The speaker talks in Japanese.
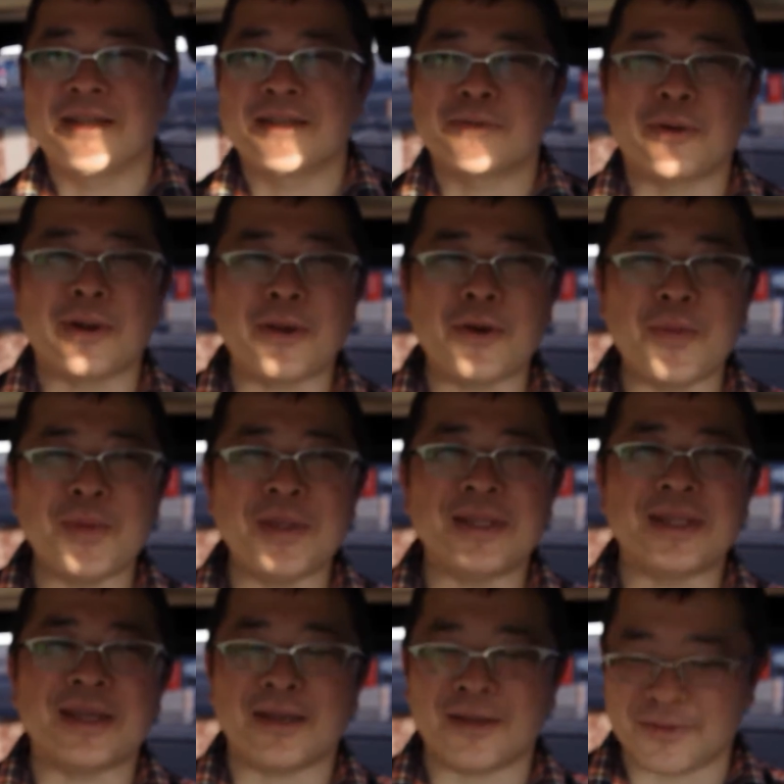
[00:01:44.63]
それを見
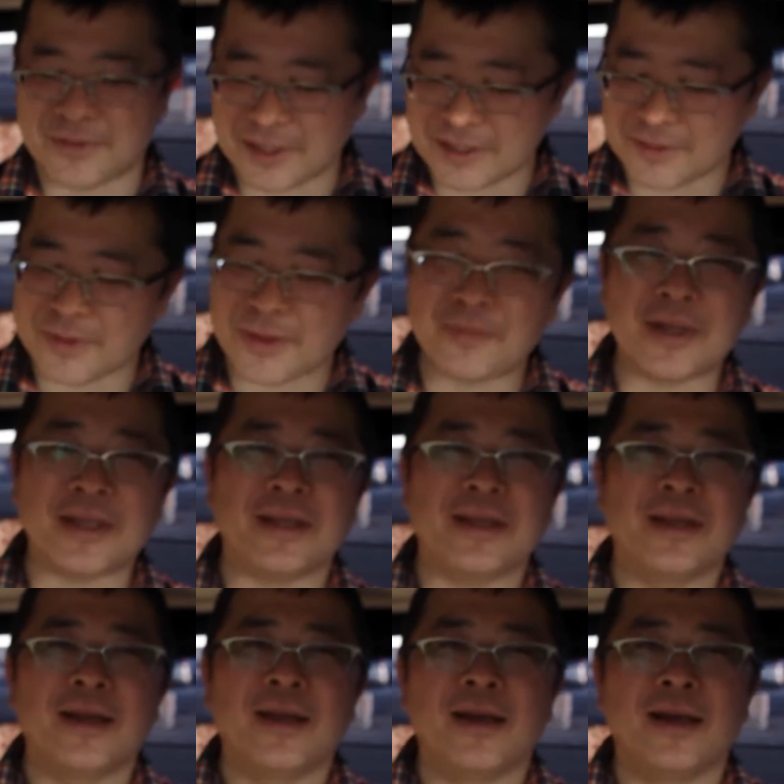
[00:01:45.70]
て、私もやっぱり、
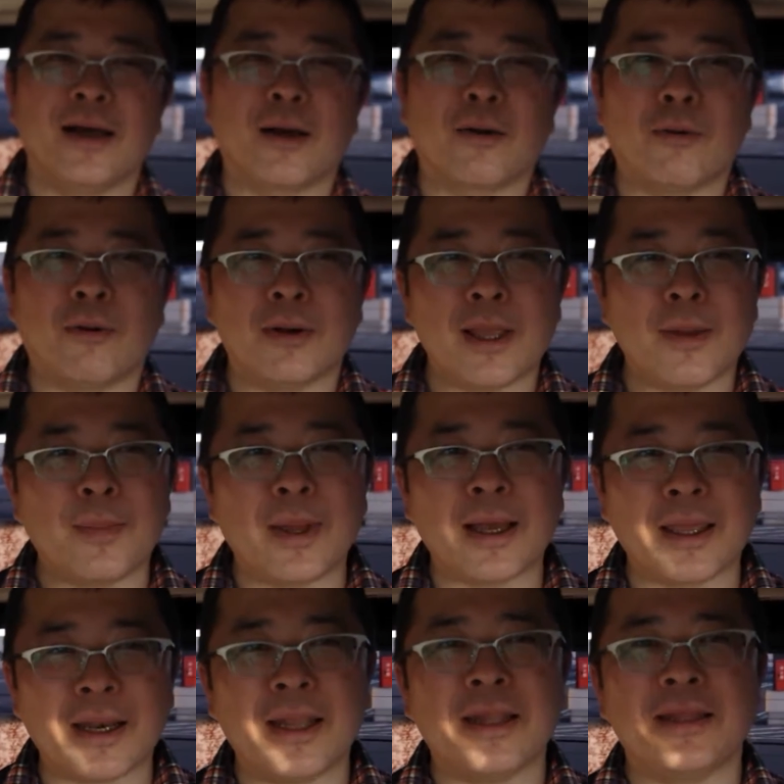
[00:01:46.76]
あ、こりゃ負
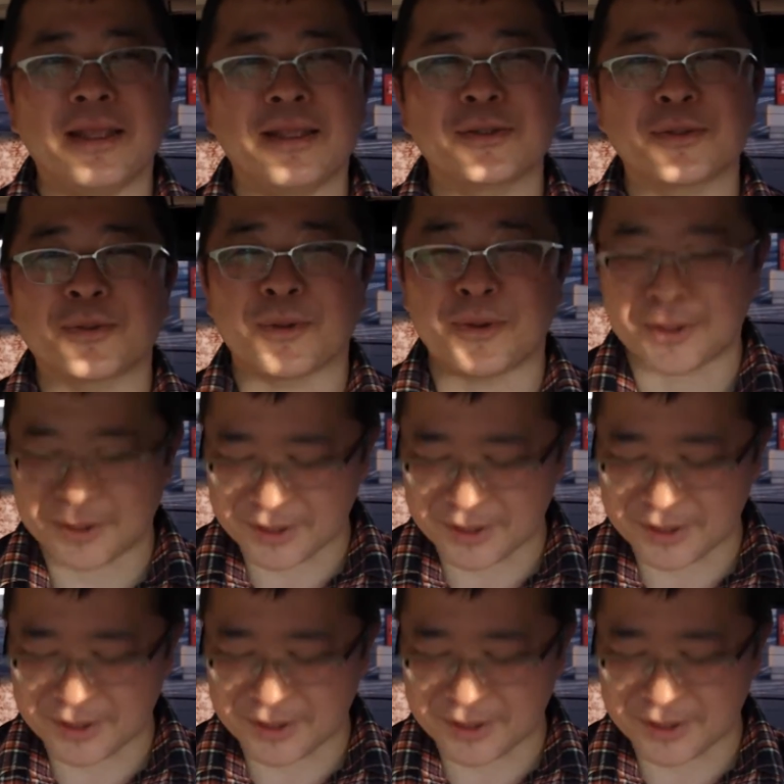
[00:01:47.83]
けらんねえぞ、と